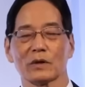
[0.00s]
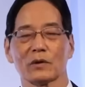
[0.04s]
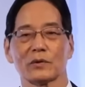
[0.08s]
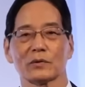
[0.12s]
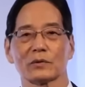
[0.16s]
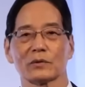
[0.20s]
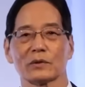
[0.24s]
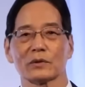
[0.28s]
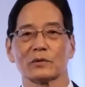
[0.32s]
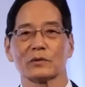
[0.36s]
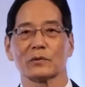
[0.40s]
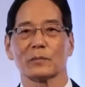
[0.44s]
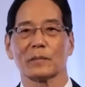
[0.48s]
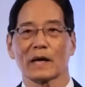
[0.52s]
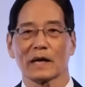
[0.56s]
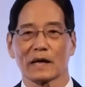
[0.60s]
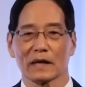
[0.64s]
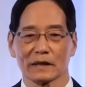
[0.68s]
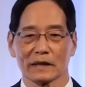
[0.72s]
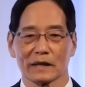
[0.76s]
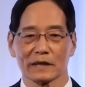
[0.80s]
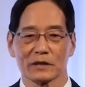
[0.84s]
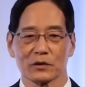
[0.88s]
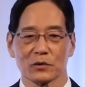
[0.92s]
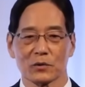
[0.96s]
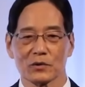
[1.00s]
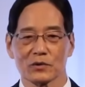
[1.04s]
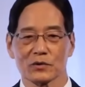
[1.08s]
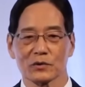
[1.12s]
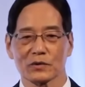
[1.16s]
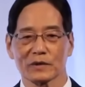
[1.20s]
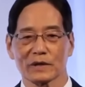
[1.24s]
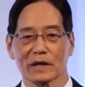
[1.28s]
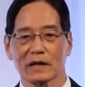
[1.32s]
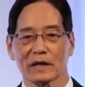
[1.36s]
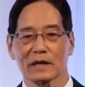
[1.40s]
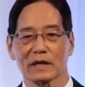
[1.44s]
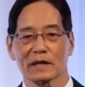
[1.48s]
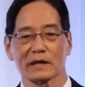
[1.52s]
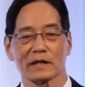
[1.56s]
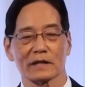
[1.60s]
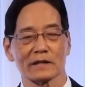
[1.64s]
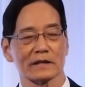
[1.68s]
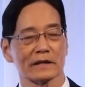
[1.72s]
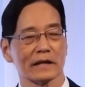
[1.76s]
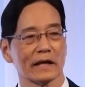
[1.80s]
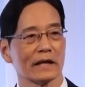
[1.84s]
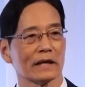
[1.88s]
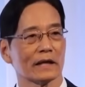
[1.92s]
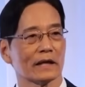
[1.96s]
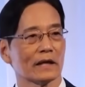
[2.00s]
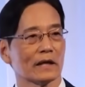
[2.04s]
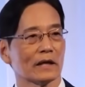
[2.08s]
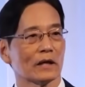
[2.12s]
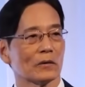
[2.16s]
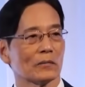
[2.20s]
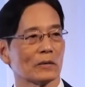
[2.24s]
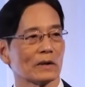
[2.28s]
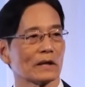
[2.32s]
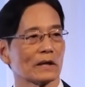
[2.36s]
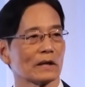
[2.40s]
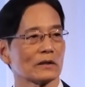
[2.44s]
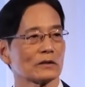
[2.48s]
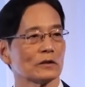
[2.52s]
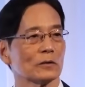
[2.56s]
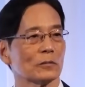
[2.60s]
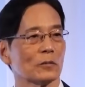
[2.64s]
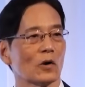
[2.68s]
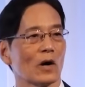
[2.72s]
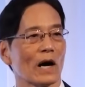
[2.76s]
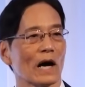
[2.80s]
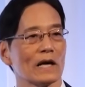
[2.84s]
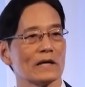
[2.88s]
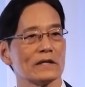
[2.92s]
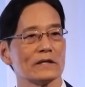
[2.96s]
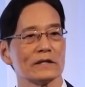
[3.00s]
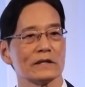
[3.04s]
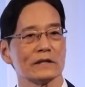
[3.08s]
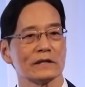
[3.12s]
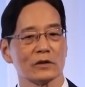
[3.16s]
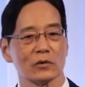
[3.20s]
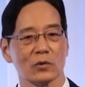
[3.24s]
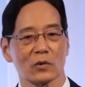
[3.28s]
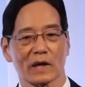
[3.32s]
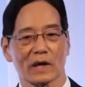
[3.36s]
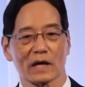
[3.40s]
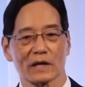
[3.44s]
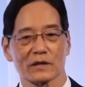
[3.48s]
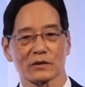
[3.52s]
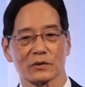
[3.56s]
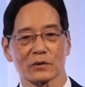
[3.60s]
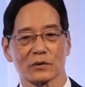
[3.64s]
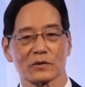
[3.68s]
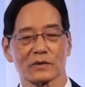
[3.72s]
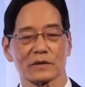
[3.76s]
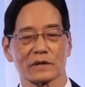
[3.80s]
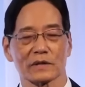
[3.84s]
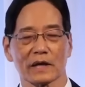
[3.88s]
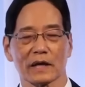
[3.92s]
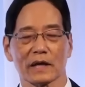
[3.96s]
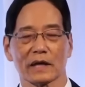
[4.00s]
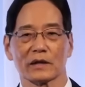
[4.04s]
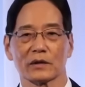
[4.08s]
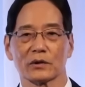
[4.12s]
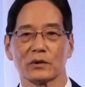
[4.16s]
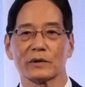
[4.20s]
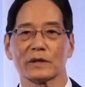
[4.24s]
Chúng tôi sẽ kết nối những thứ lớn lao bằng cách vận dụng công nghệ thông tin